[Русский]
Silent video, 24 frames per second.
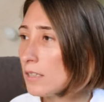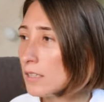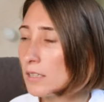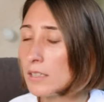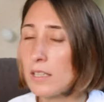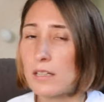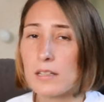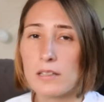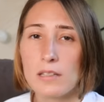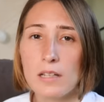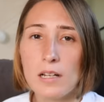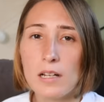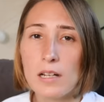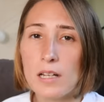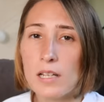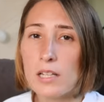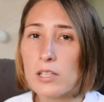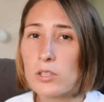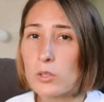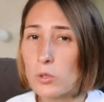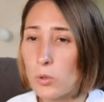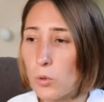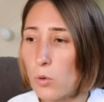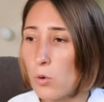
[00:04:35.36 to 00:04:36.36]
и так
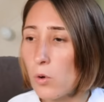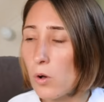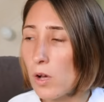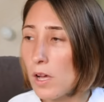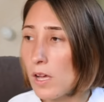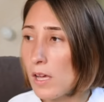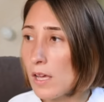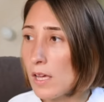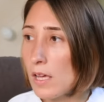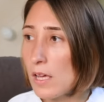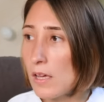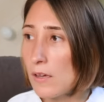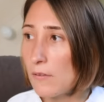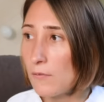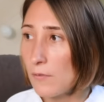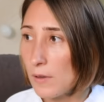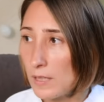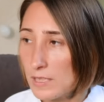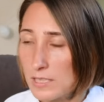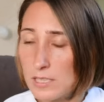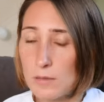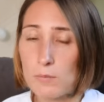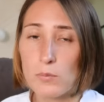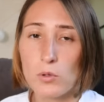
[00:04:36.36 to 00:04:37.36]
далее, то
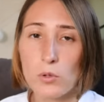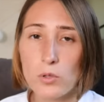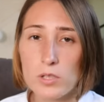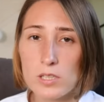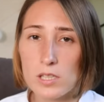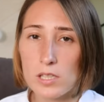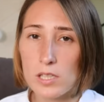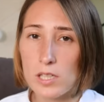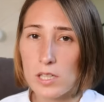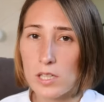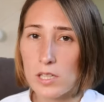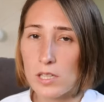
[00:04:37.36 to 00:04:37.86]
антибиотики